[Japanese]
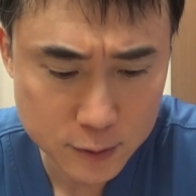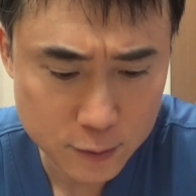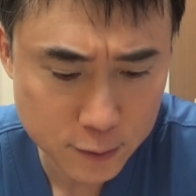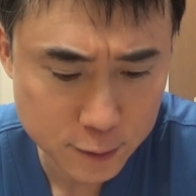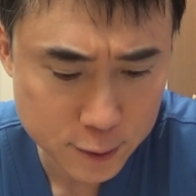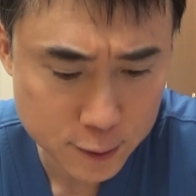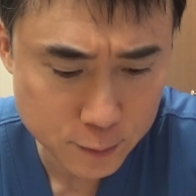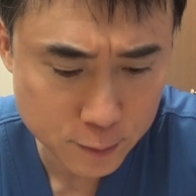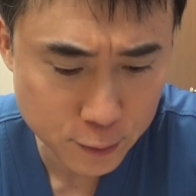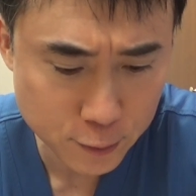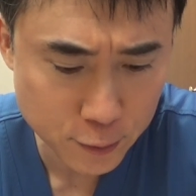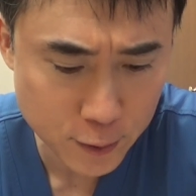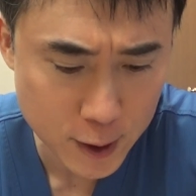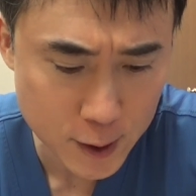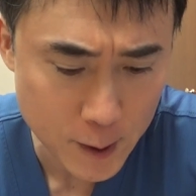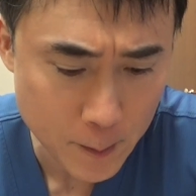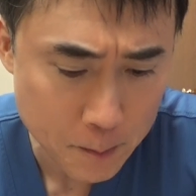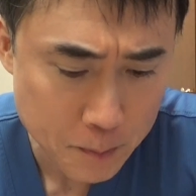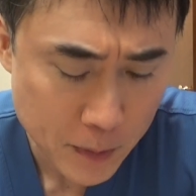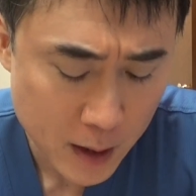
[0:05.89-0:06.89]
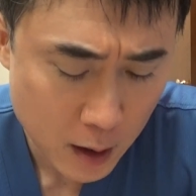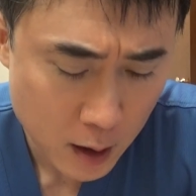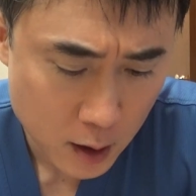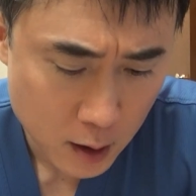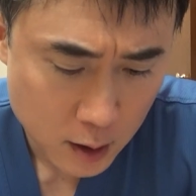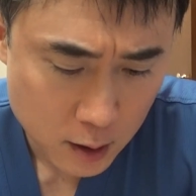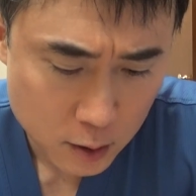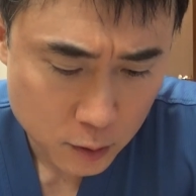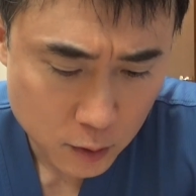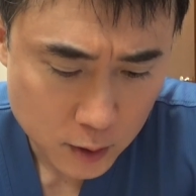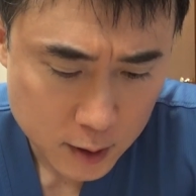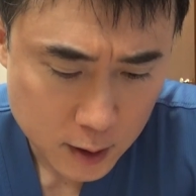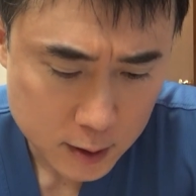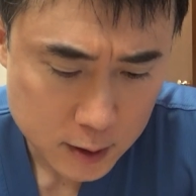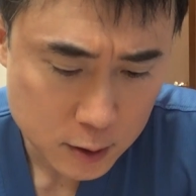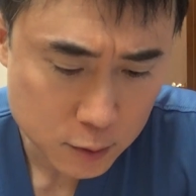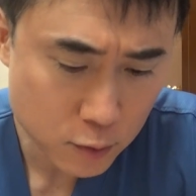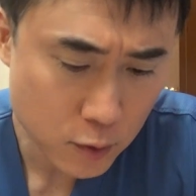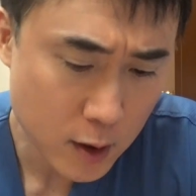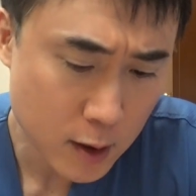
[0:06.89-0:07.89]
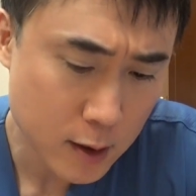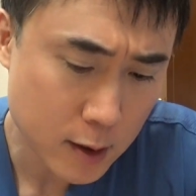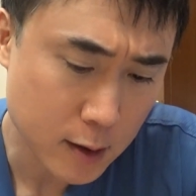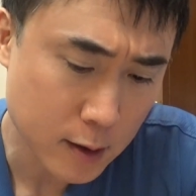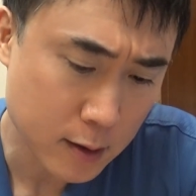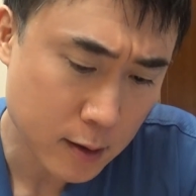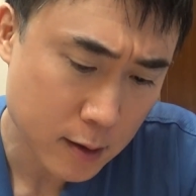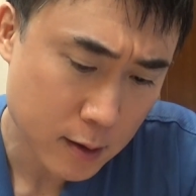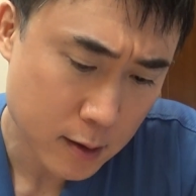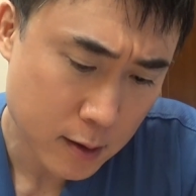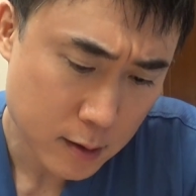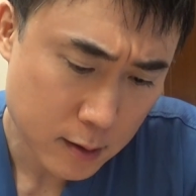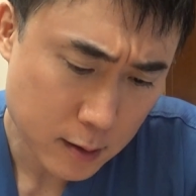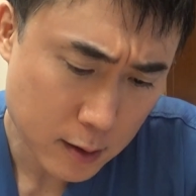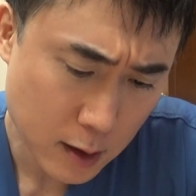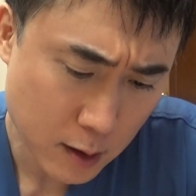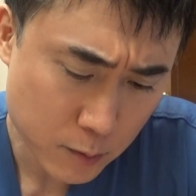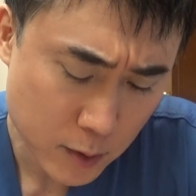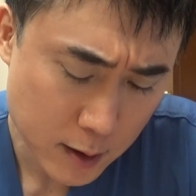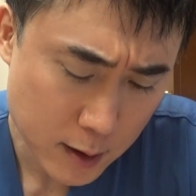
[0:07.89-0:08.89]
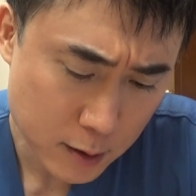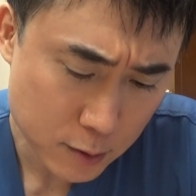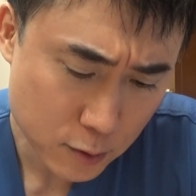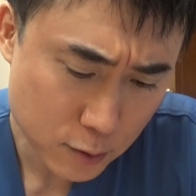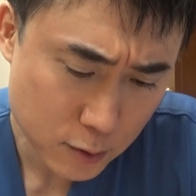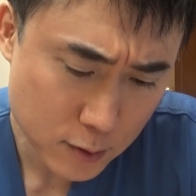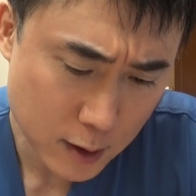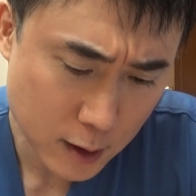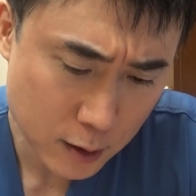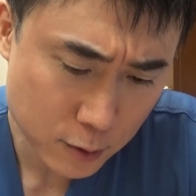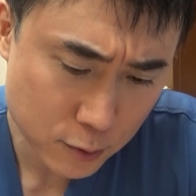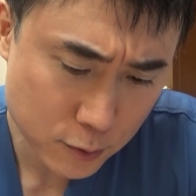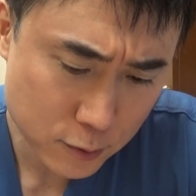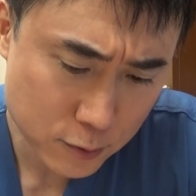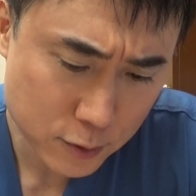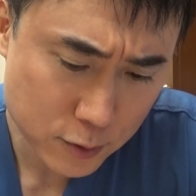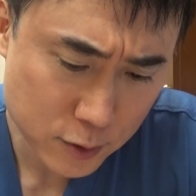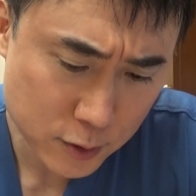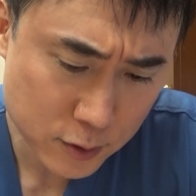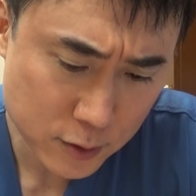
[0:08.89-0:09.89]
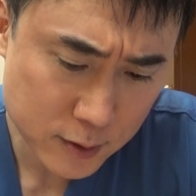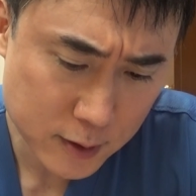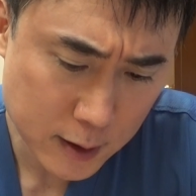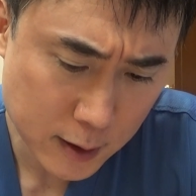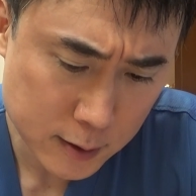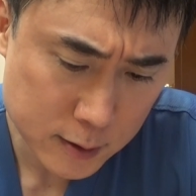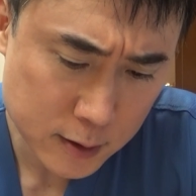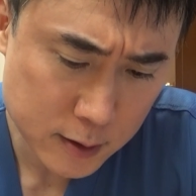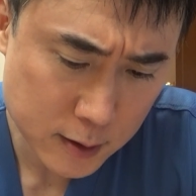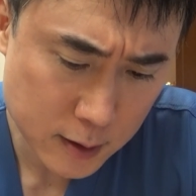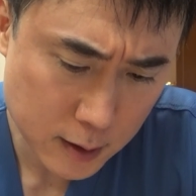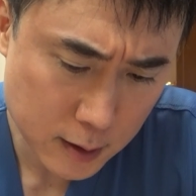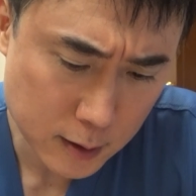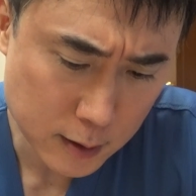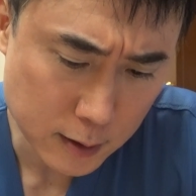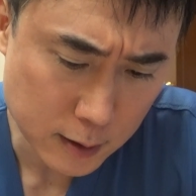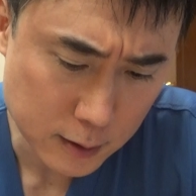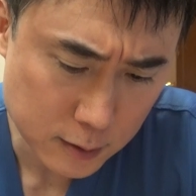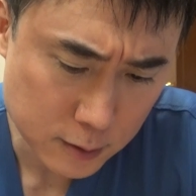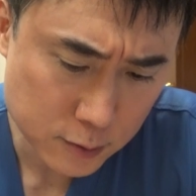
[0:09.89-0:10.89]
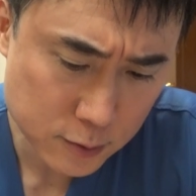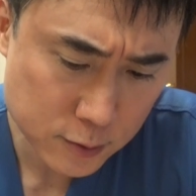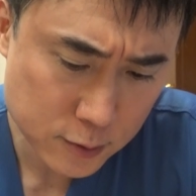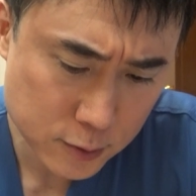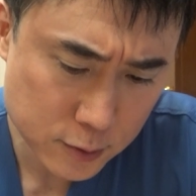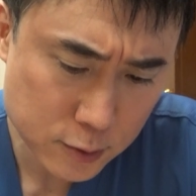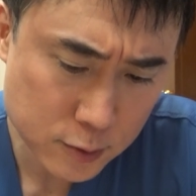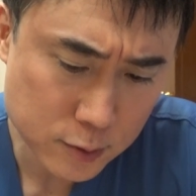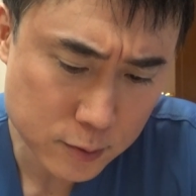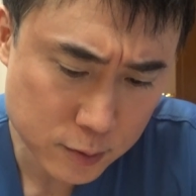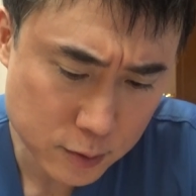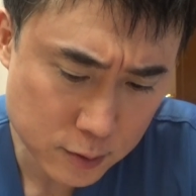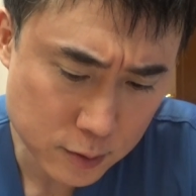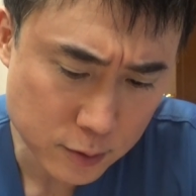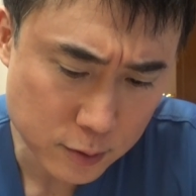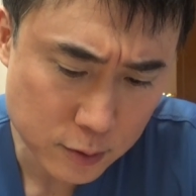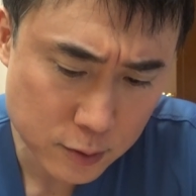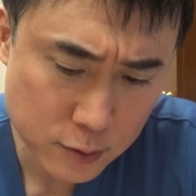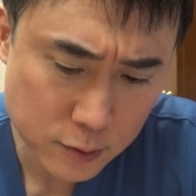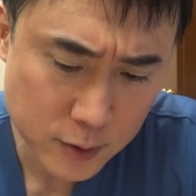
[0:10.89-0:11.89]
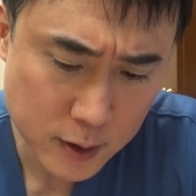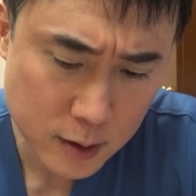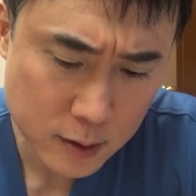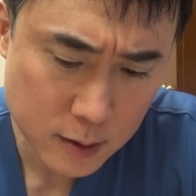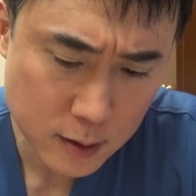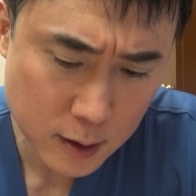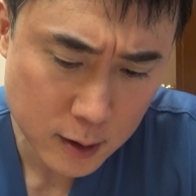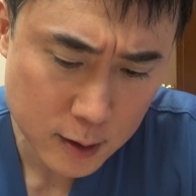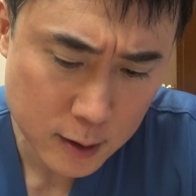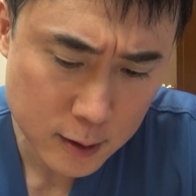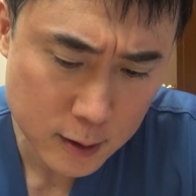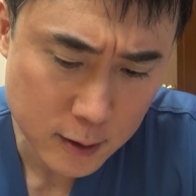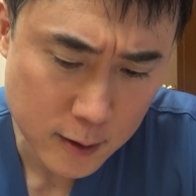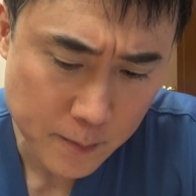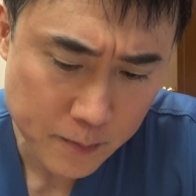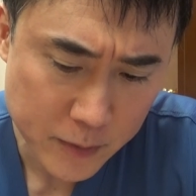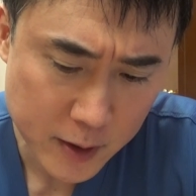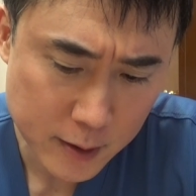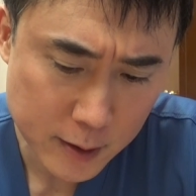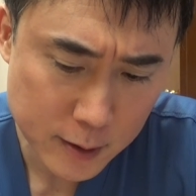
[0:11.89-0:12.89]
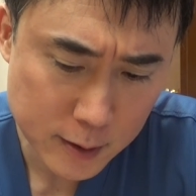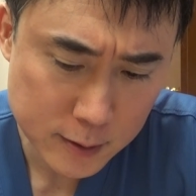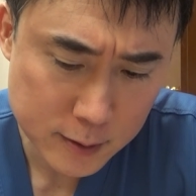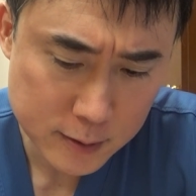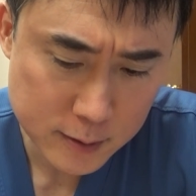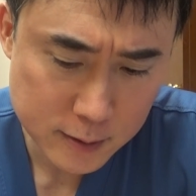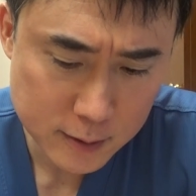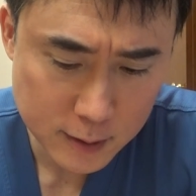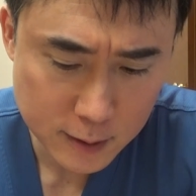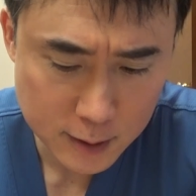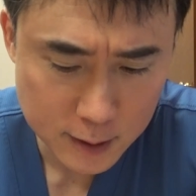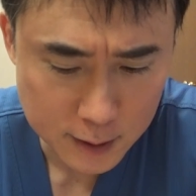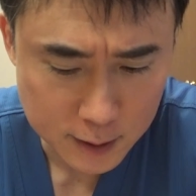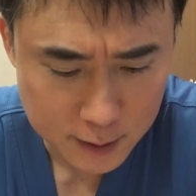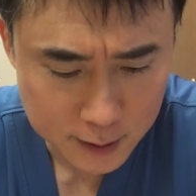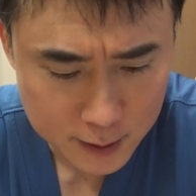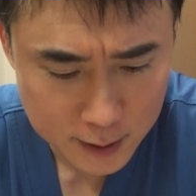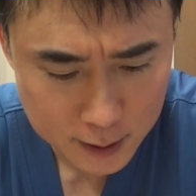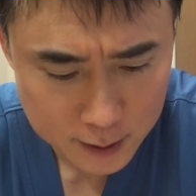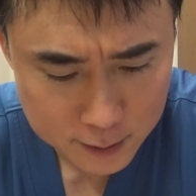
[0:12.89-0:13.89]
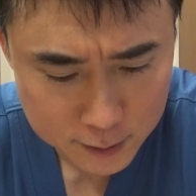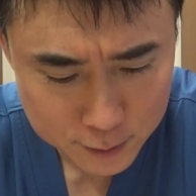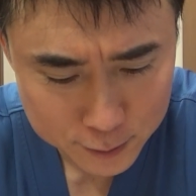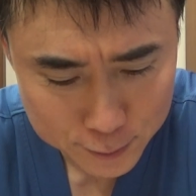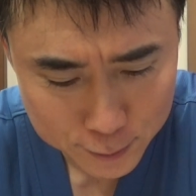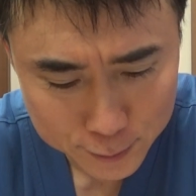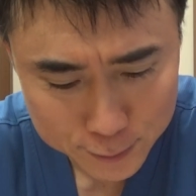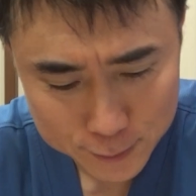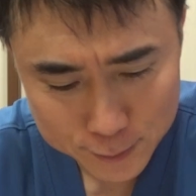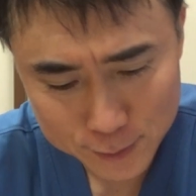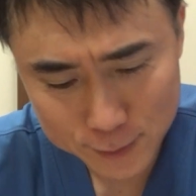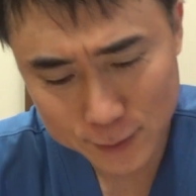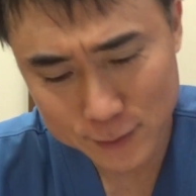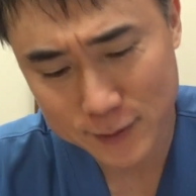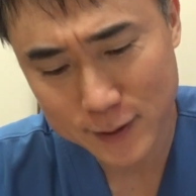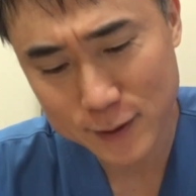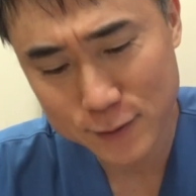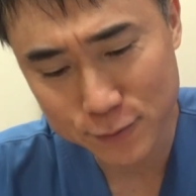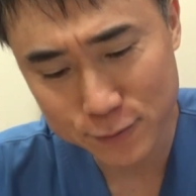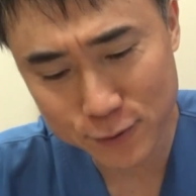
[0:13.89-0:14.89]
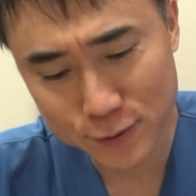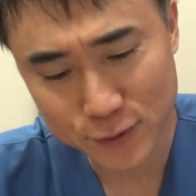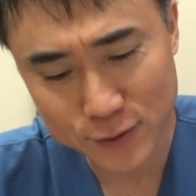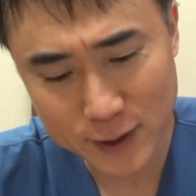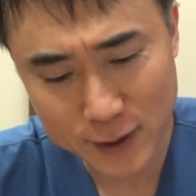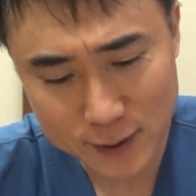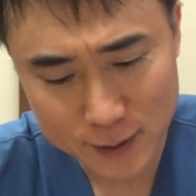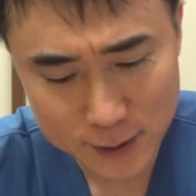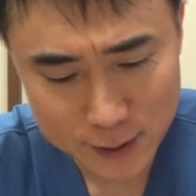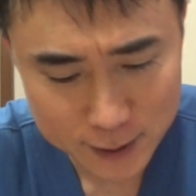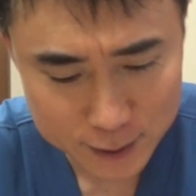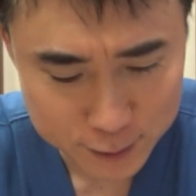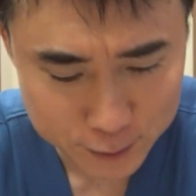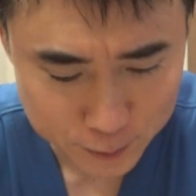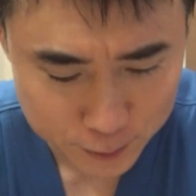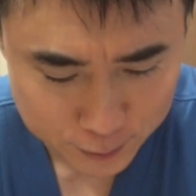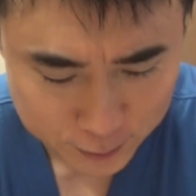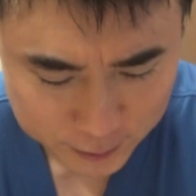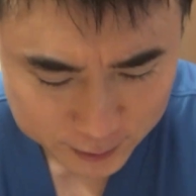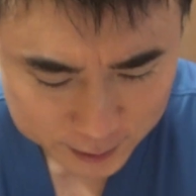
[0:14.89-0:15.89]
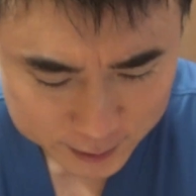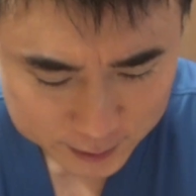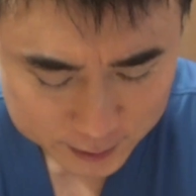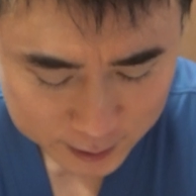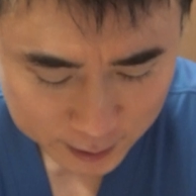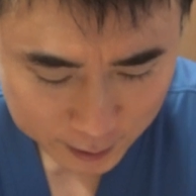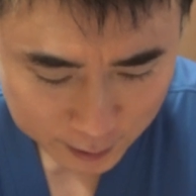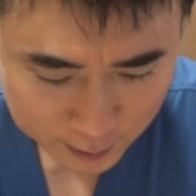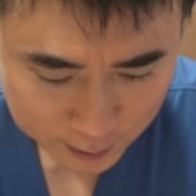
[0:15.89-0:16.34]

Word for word: ご質問は、私は名前と顔を出して YouTube、Twitter、インスタ、TikTok などをやっているものです。